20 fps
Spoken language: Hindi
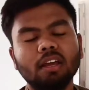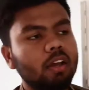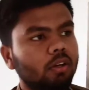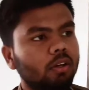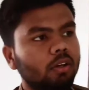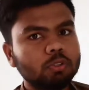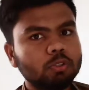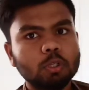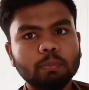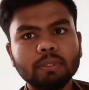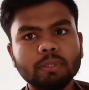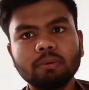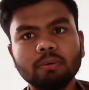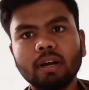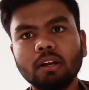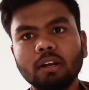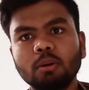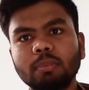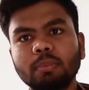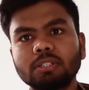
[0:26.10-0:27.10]
यूपी
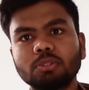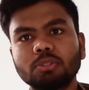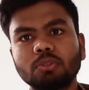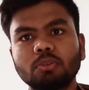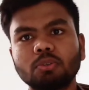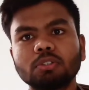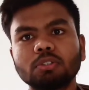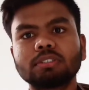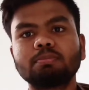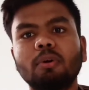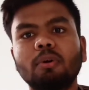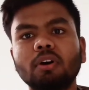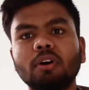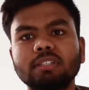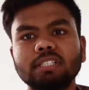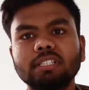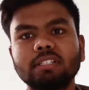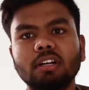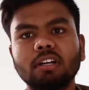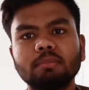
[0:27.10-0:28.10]
वालों बच्चों को बहुत ही
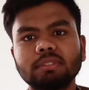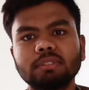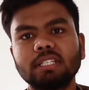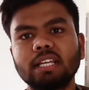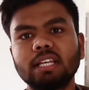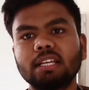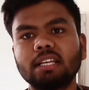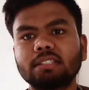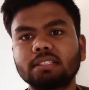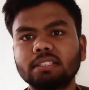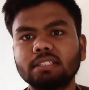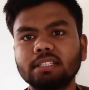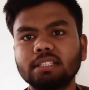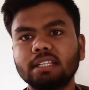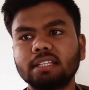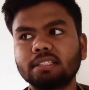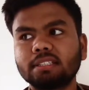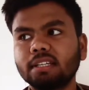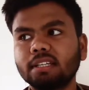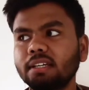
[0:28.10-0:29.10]
कम किया जा, किया
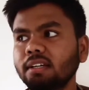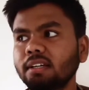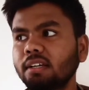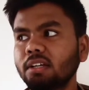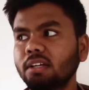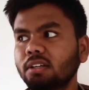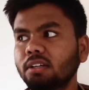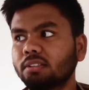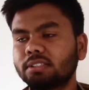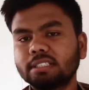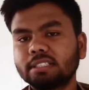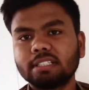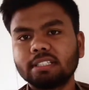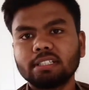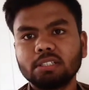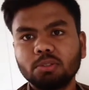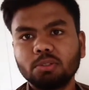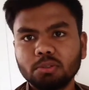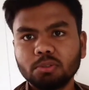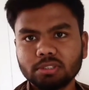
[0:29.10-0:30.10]
जाता है जैसे कि
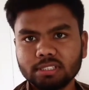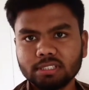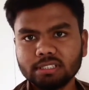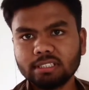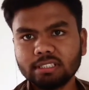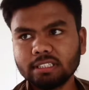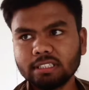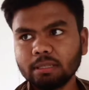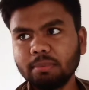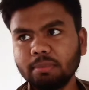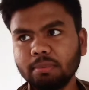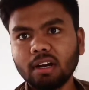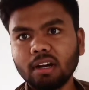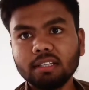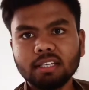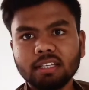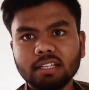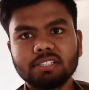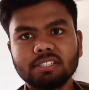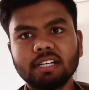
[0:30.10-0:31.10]
दूर से जितने भी अदर
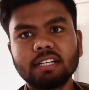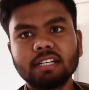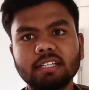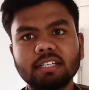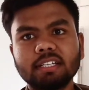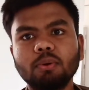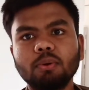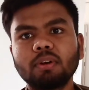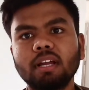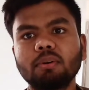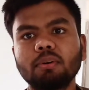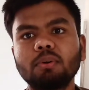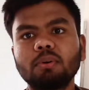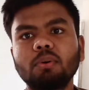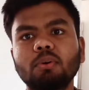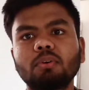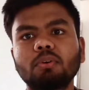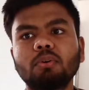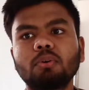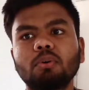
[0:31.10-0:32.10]
स्टेट के लोग हैं उन लोग
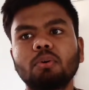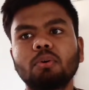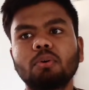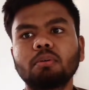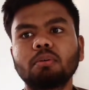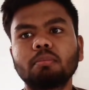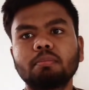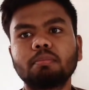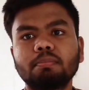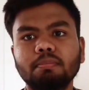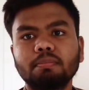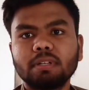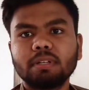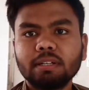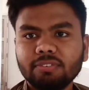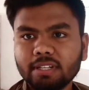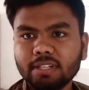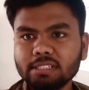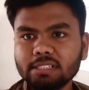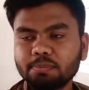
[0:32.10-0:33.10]
को
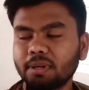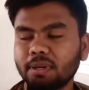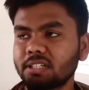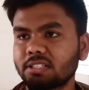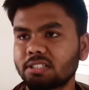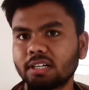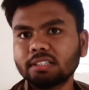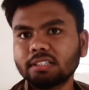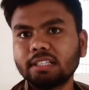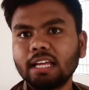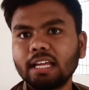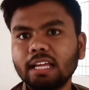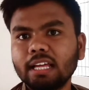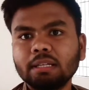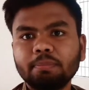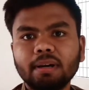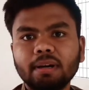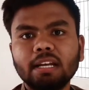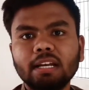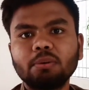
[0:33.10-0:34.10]
रिफ्रेंस फर्स्ट रहता है कि
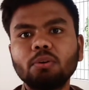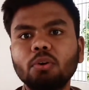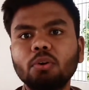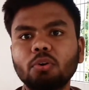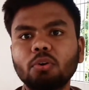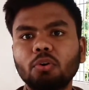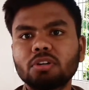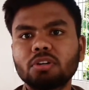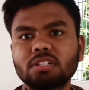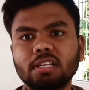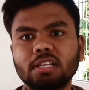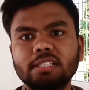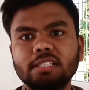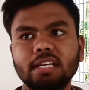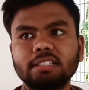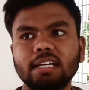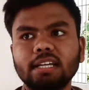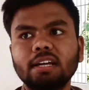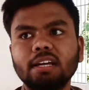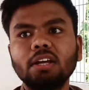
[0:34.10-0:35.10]
पहले उन लोग को हॉस्टल दिया
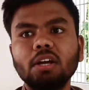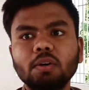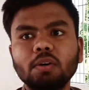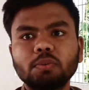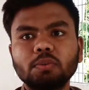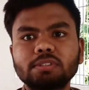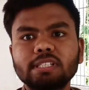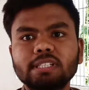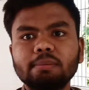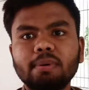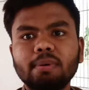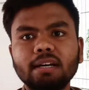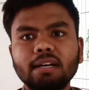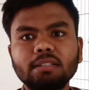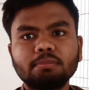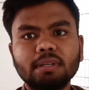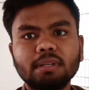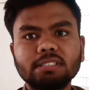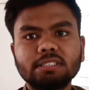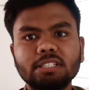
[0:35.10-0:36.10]
जाए उसके बाद
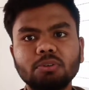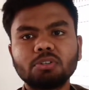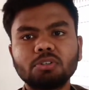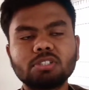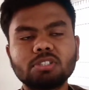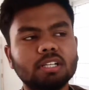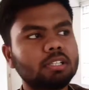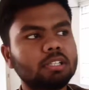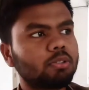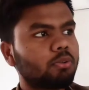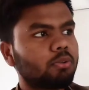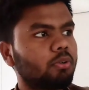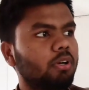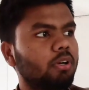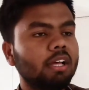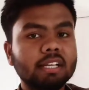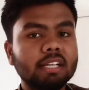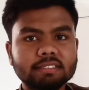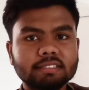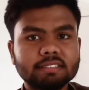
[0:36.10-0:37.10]
बच्चे हॉस्टल तो
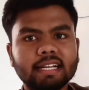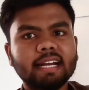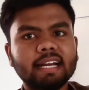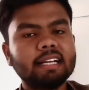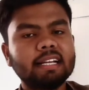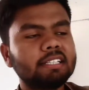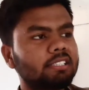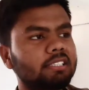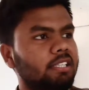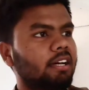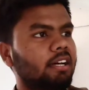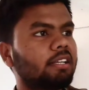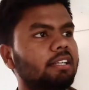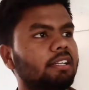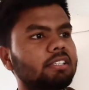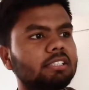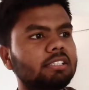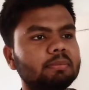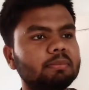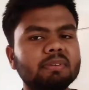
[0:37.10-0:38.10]
सेकंड लिस्ट थर्ड
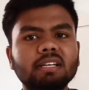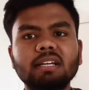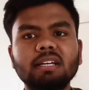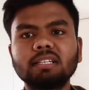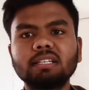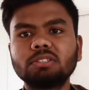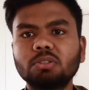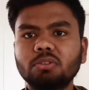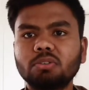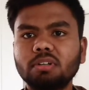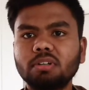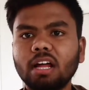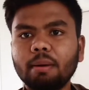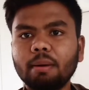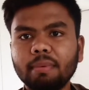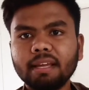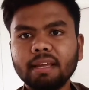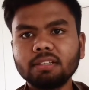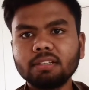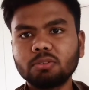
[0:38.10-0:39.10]
लिस्ट में जो नाम
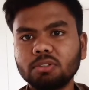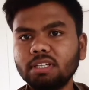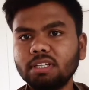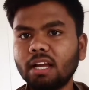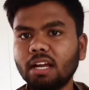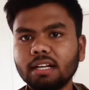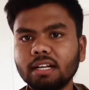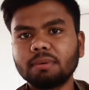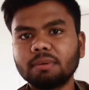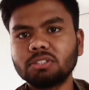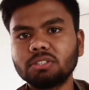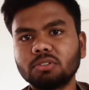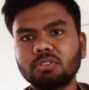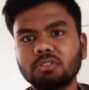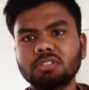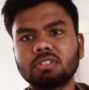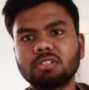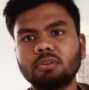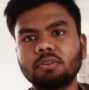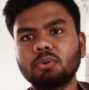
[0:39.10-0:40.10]
है तो यहाँ के बच्चों
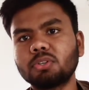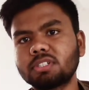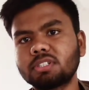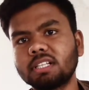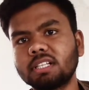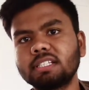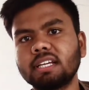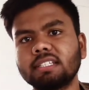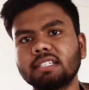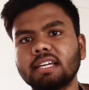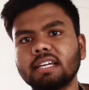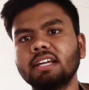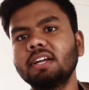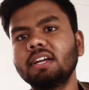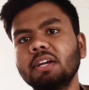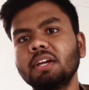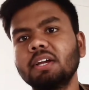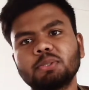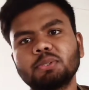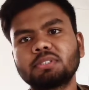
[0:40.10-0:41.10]
को हॉस्टल दिया जाए
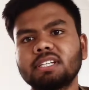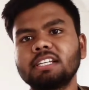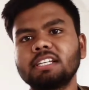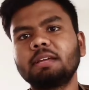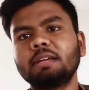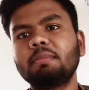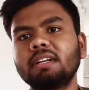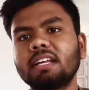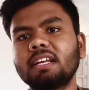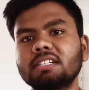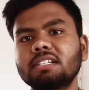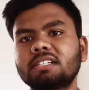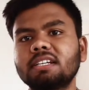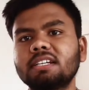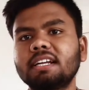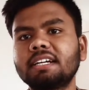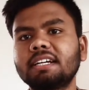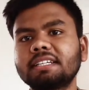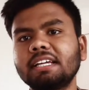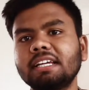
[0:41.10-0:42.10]
तो चलिए बिना
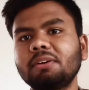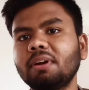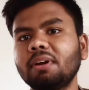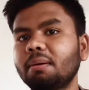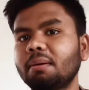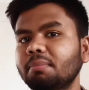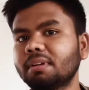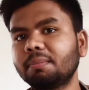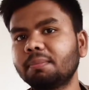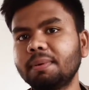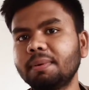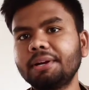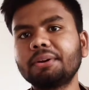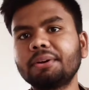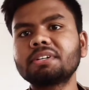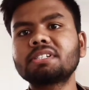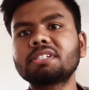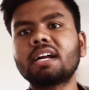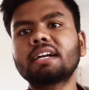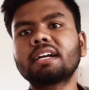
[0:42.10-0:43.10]
लेट किए हुए हम अपना वीडियो को
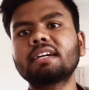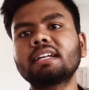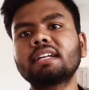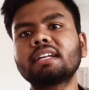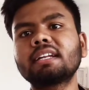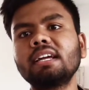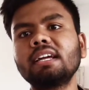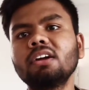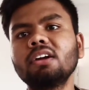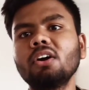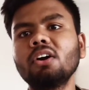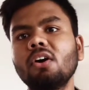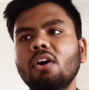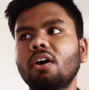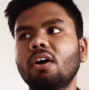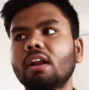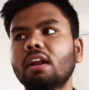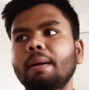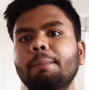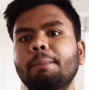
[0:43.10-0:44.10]
स्टार्ट करते हैं
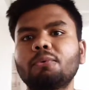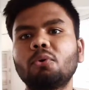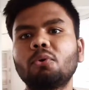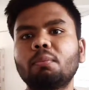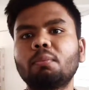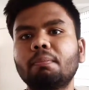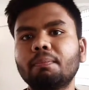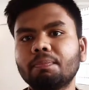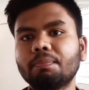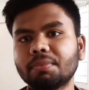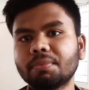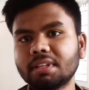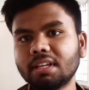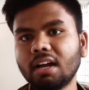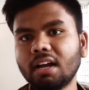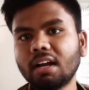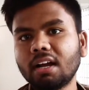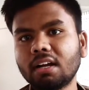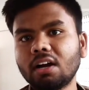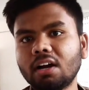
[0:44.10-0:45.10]
और आपको
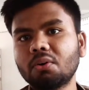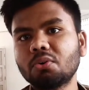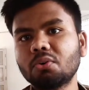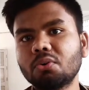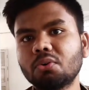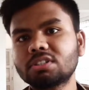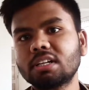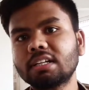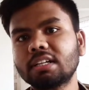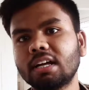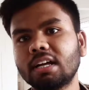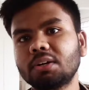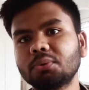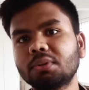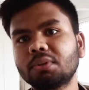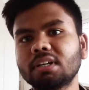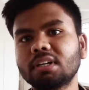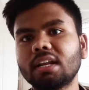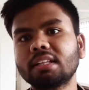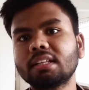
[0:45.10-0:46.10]
यहाँ का हॉस्टल का टूर
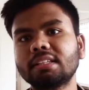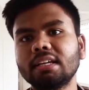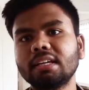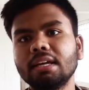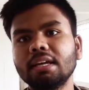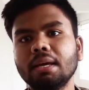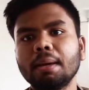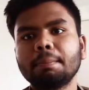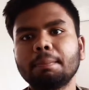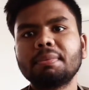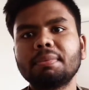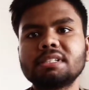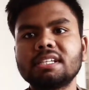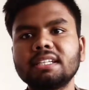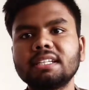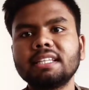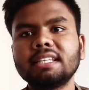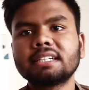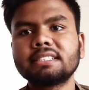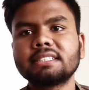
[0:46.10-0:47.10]
कराते हैं पीछे
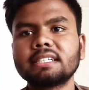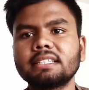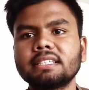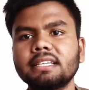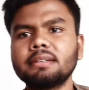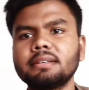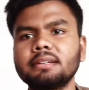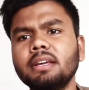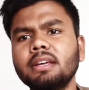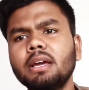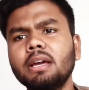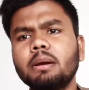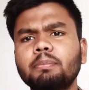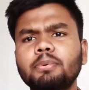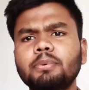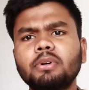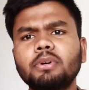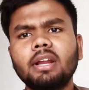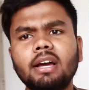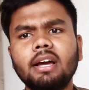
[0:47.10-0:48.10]
देख सकते हैं
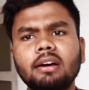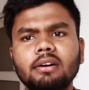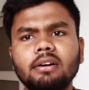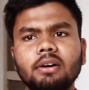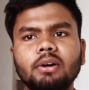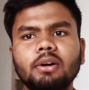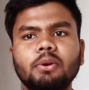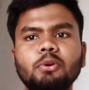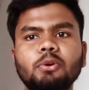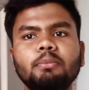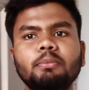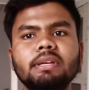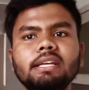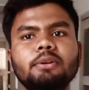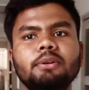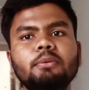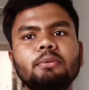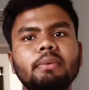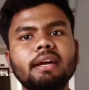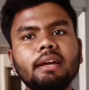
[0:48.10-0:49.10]
पूरा रूम ही
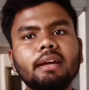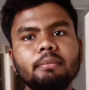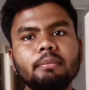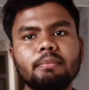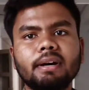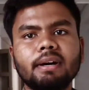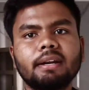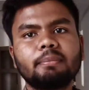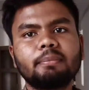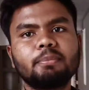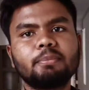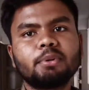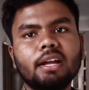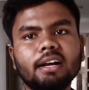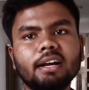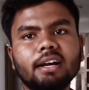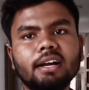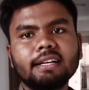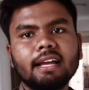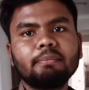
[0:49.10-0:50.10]
रूम है पर पूरा
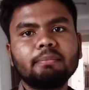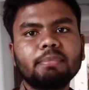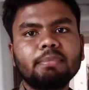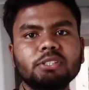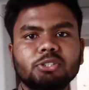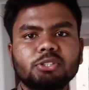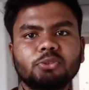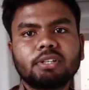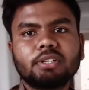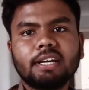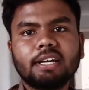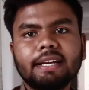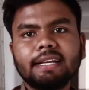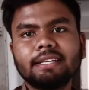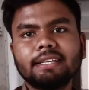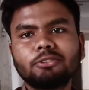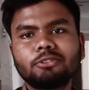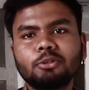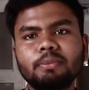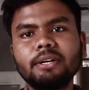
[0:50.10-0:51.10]
अगर कैंपस टूर करेंगे
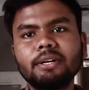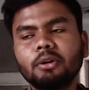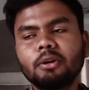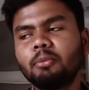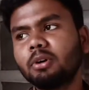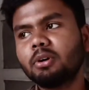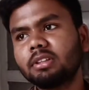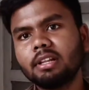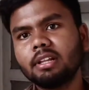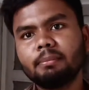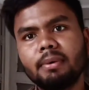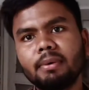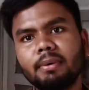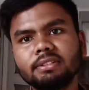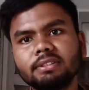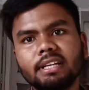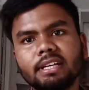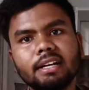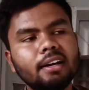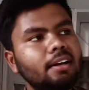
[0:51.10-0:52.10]
तो वीडियो बहुत लंबा हो
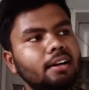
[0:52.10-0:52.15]
जाएगा